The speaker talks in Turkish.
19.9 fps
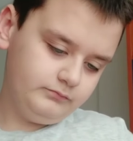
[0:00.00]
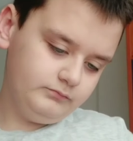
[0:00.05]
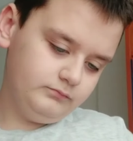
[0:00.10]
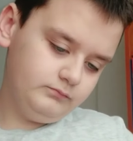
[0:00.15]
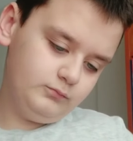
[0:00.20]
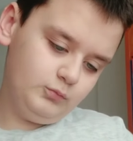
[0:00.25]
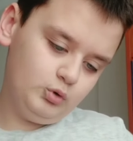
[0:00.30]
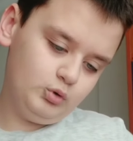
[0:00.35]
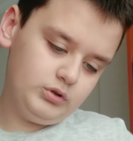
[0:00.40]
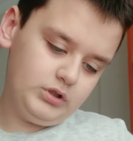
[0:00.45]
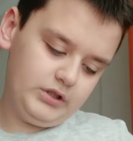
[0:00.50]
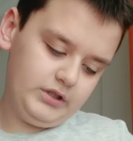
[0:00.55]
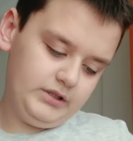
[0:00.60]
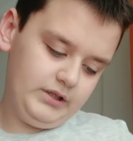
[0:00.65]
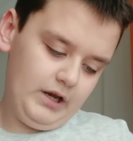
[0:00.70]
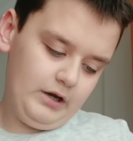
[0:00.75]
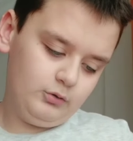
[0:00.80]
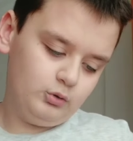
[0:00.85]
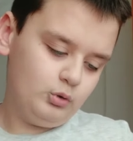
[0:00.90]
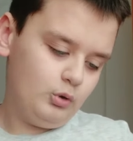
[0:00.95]

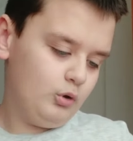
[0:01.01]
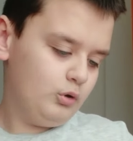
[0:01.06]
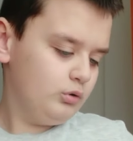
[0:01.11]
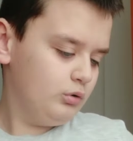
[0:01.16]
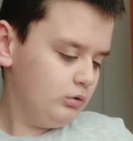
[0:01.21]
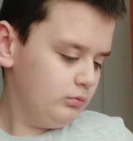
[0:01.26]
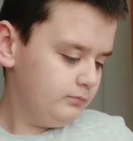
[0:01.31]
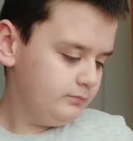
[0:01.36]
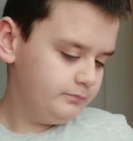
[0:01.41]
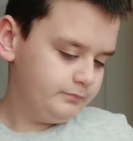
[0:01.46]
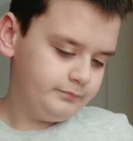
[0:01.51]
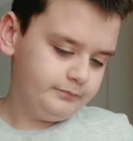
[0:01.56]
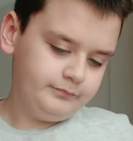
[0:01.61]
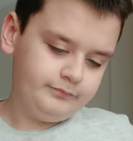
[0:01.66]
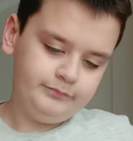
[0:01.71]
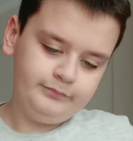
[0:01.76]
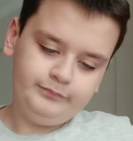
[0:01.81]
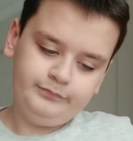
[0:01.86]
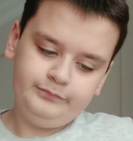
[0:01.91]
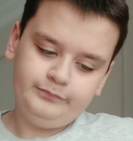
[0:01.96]
Buradakiler doğru.
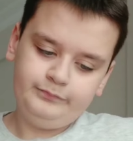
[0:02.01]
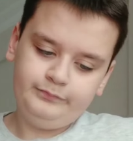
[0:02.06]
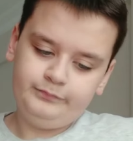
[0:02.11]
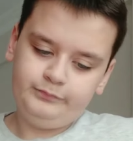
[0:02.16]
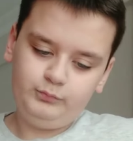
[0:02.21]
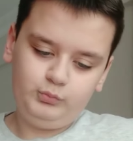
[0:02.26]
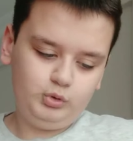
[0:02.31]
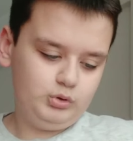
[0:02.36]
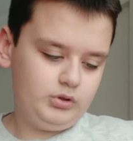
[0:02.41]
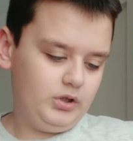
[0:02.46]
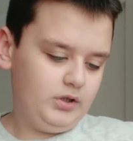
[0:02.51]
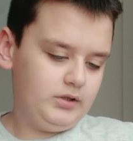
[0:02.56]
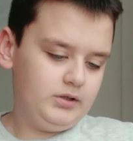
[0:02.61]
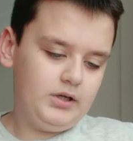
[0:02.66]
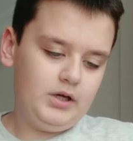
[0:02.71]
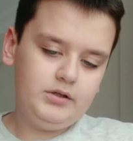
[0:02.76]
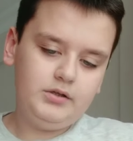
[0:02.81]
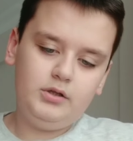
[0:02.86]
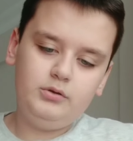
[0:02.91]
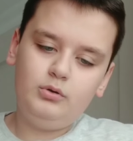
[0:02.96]

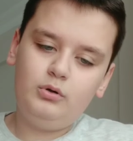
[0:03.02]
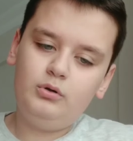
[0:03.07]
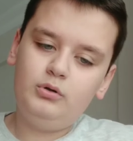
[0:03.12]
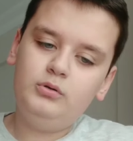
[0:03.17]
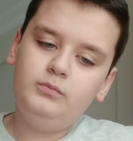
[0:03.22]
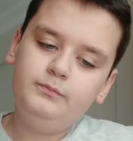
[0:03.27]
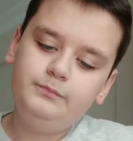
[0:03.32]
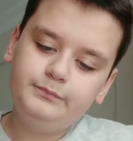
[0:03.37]
Buradakiler de doğru.